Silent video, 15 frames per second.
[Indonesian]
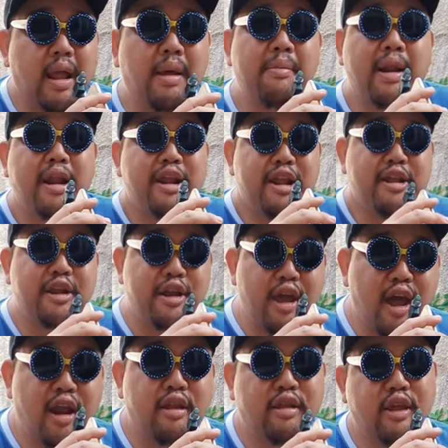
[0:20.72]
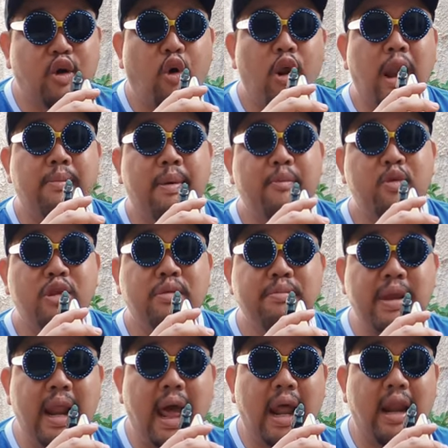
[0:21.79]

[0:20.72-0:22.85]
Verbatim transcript: datang kembali di Jerian Koi 89